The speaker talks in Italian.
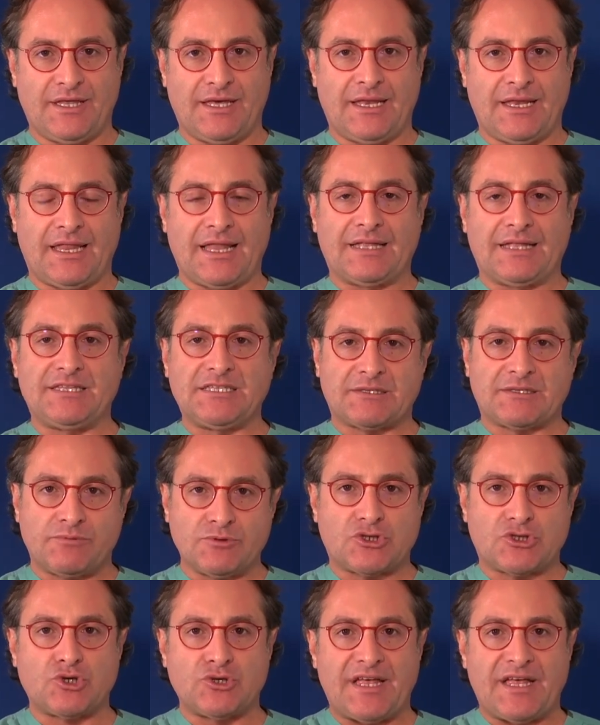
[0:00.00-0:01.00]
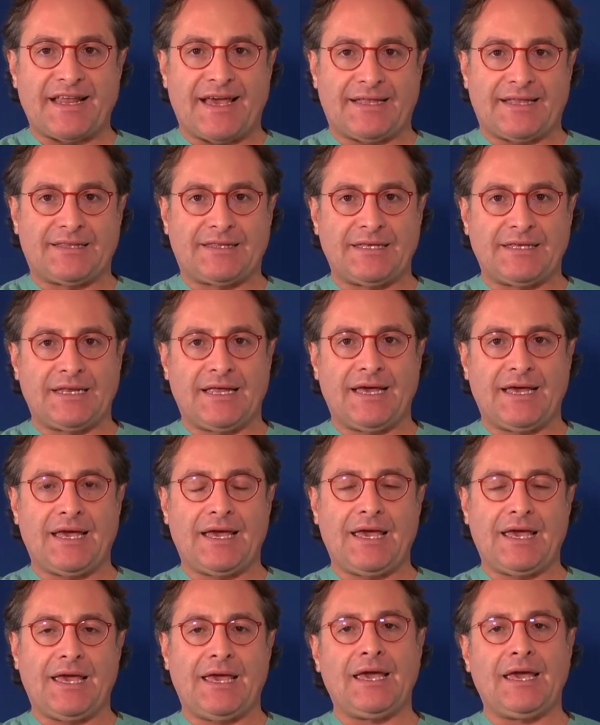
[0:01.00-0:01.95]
della disfunzione rettile